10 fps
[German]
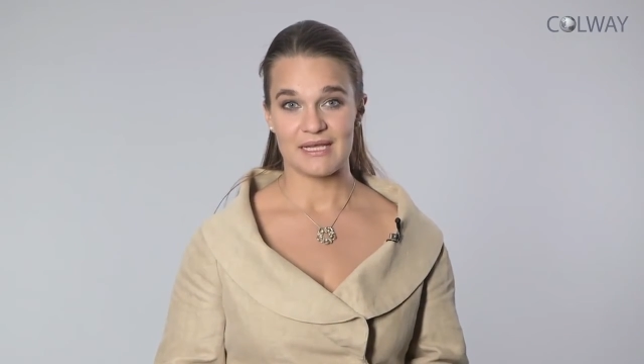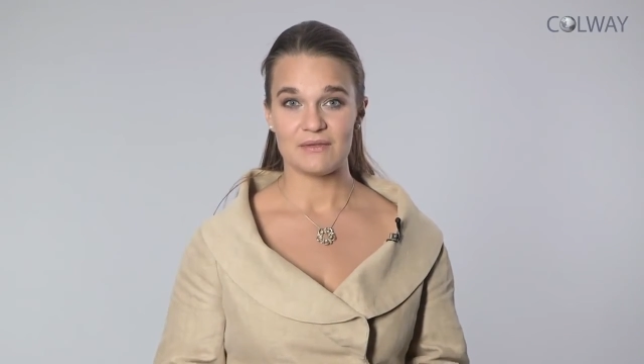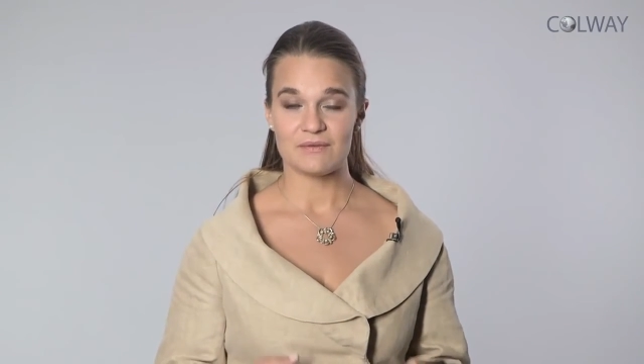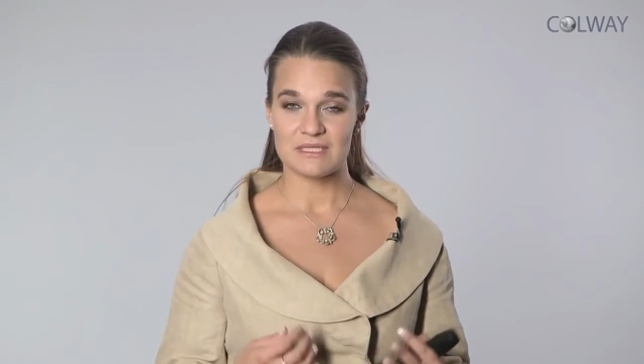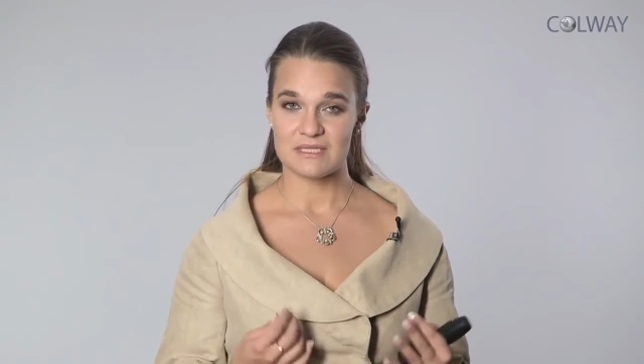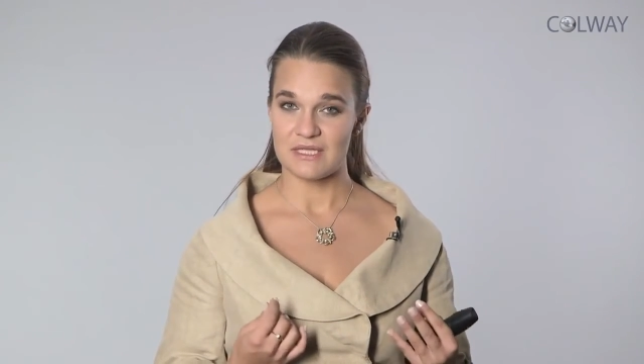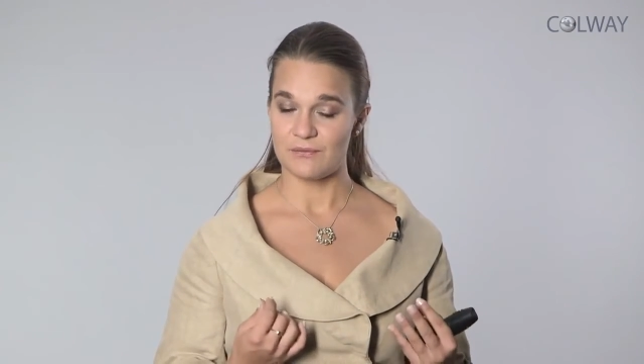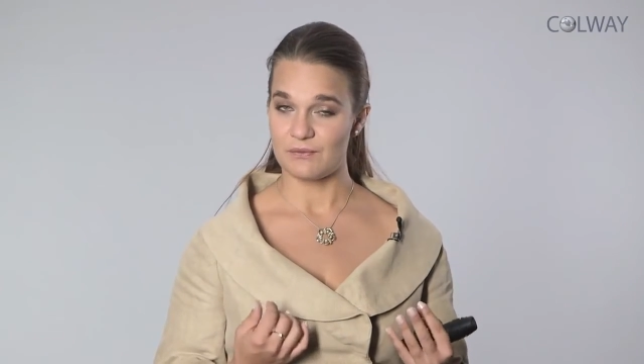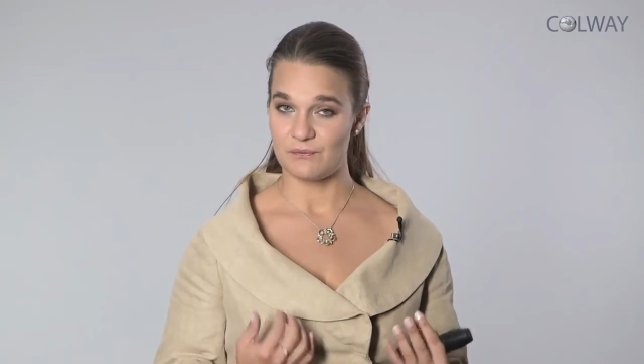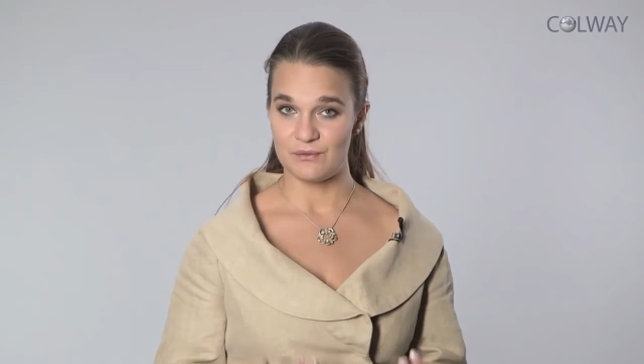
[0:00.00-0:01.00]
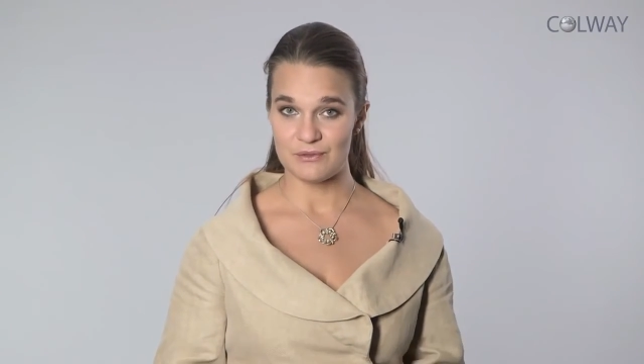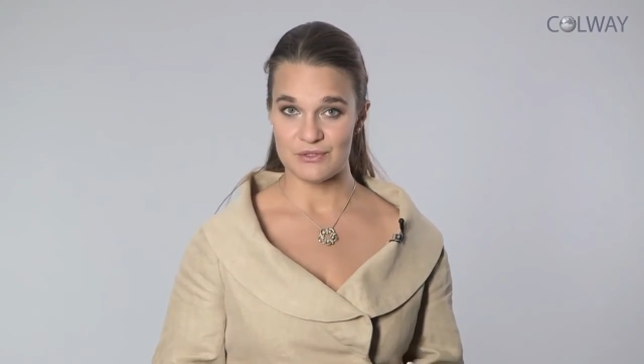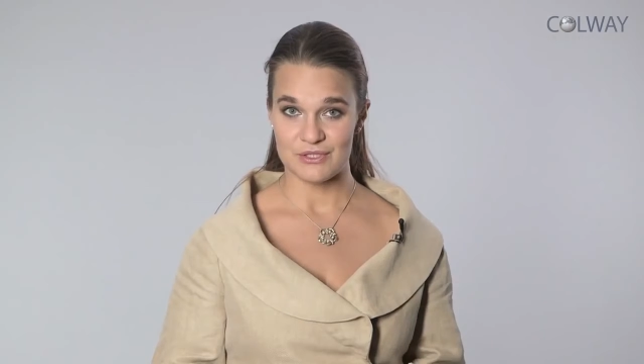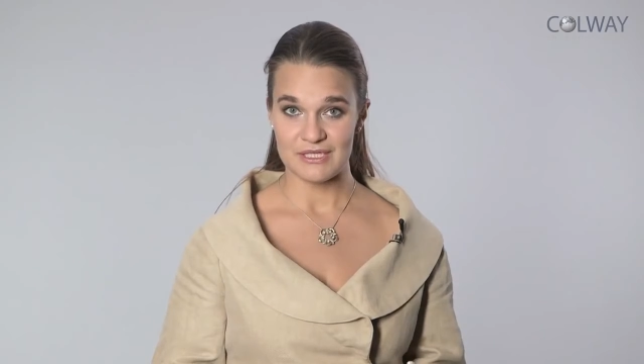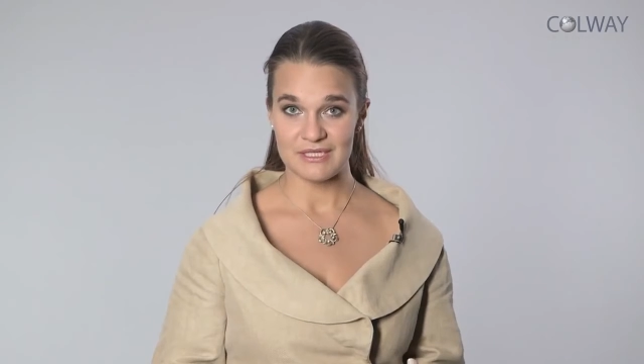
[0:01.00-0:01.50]
etwas sich
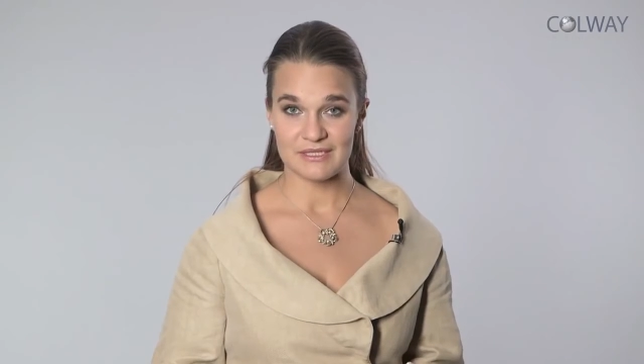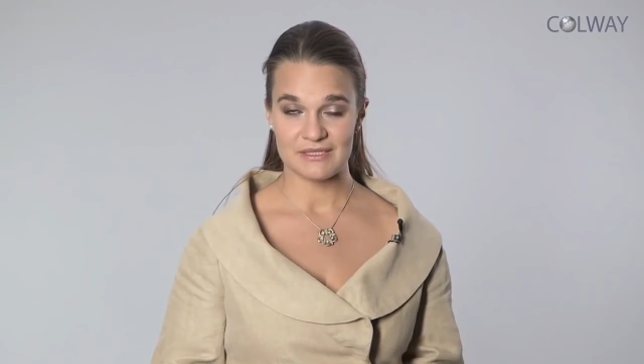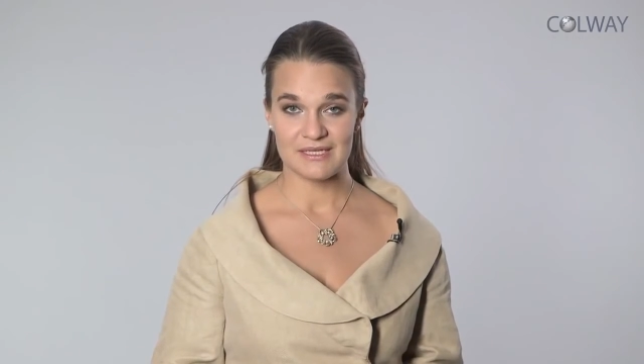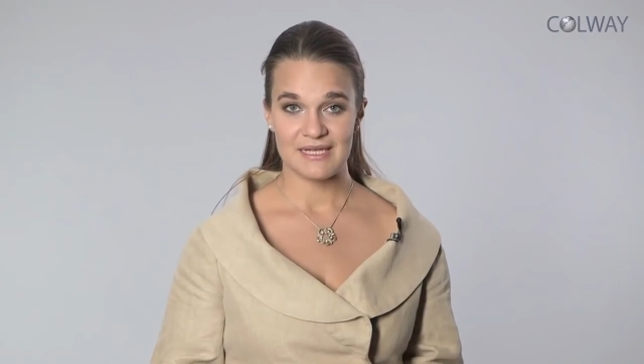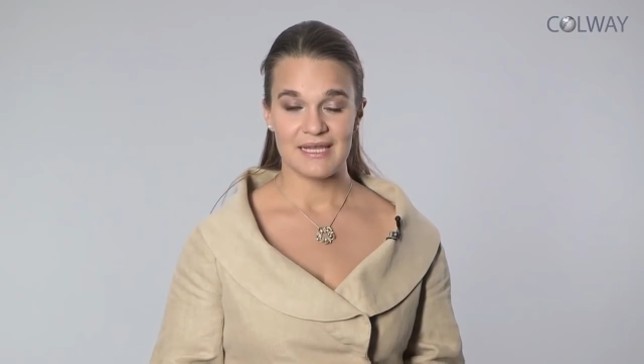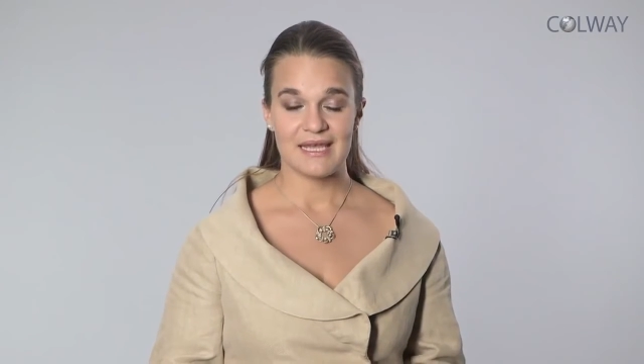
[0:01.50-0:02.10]
verflüssigt.